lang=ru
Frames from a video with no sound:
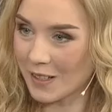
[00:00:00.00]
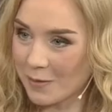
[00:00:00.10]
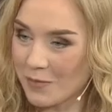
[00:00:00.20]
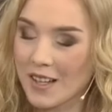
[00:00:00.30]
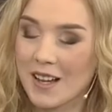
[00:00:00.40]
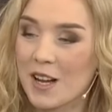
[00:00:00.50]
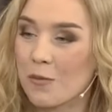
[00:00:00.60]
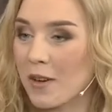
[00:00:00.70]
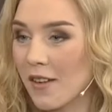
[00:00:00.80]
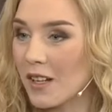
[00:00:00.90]
Да. Как
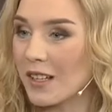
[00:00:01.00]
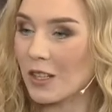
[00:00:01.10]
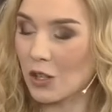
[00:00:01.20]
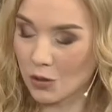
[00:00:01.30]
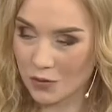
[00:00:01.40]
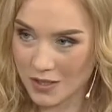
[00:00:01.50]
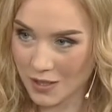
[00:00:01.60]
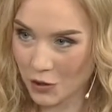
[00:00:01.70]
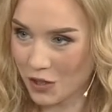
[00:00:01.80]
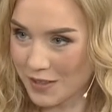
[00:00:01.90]
правильно ее
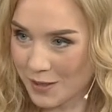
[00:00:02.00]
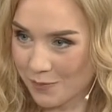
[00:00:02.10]
встречать?